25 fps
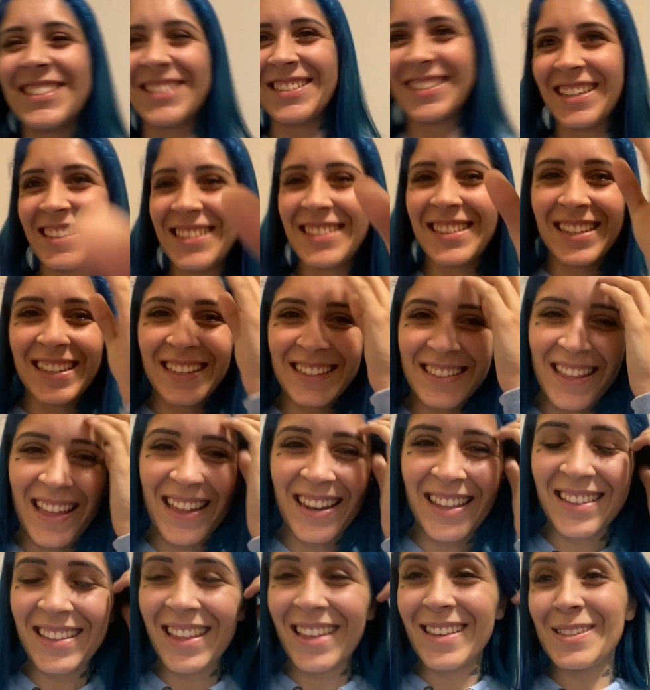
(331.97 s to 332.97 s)
Gente, eles
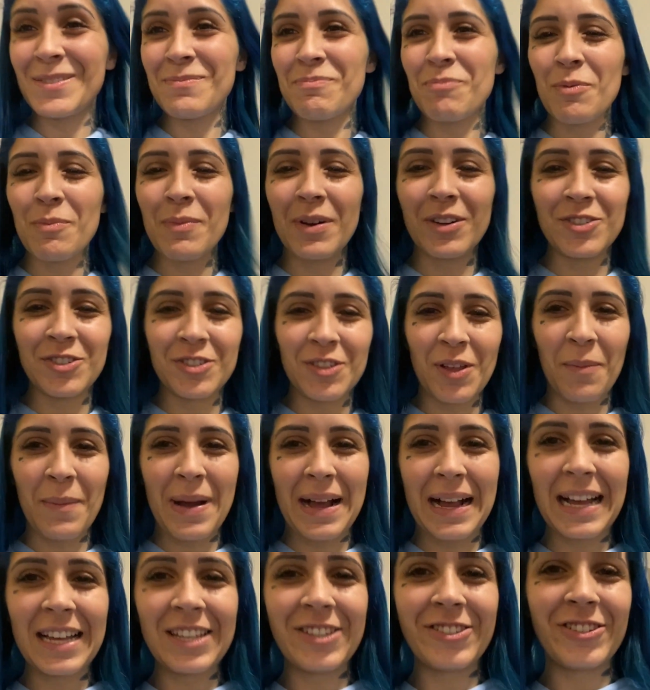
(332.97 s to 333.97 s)
deram até espumante. Tem uma
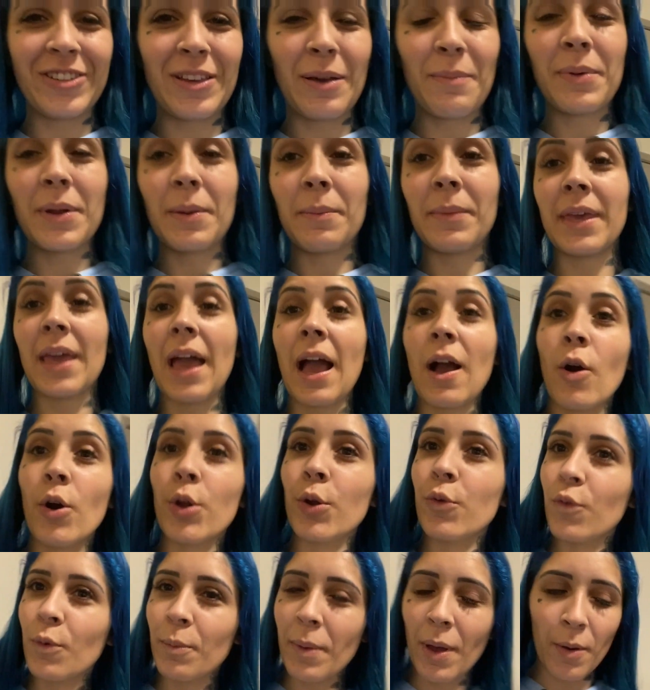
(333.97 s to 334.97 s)
cartinha pra mim. Agora
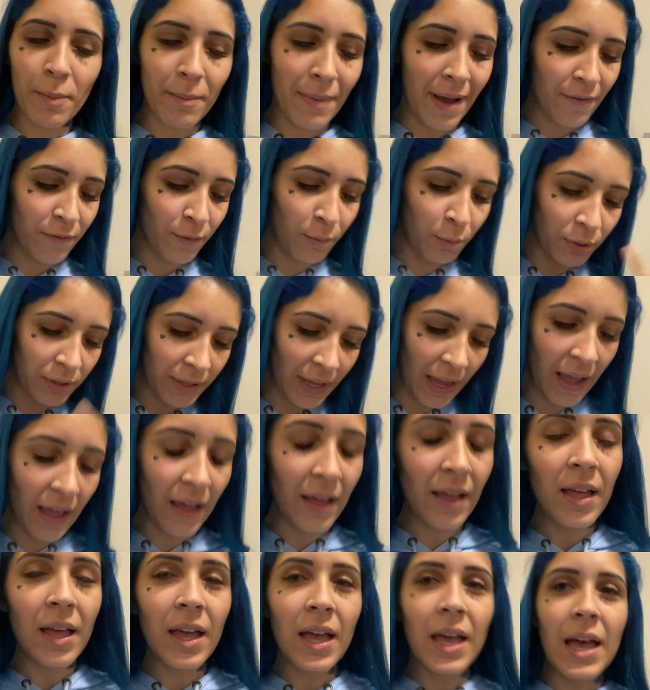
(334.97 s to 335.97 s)
eu vou me arrumar, vou botar
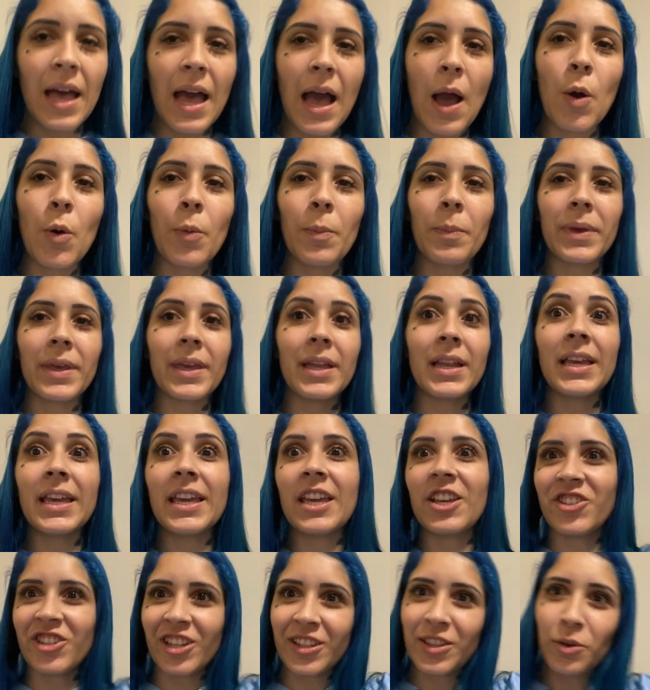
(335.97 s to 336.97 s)
a roupinha ali
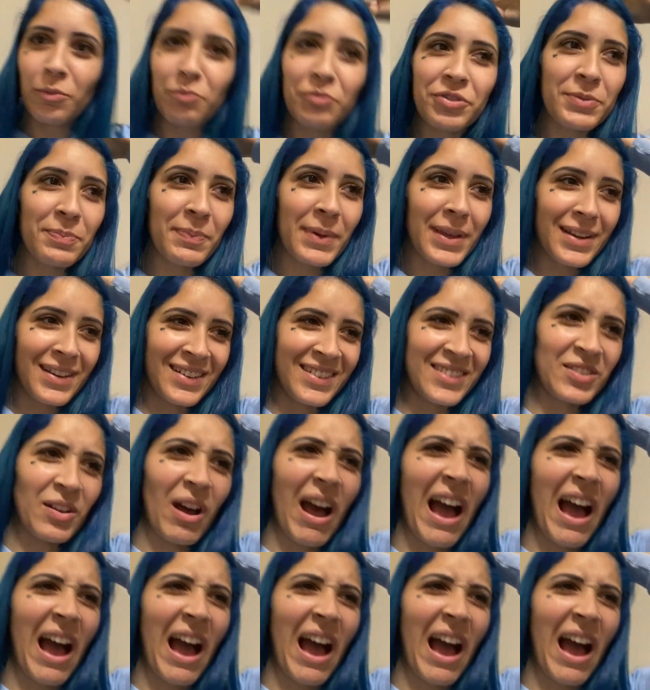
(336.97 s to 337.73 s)
que já estão me esperando.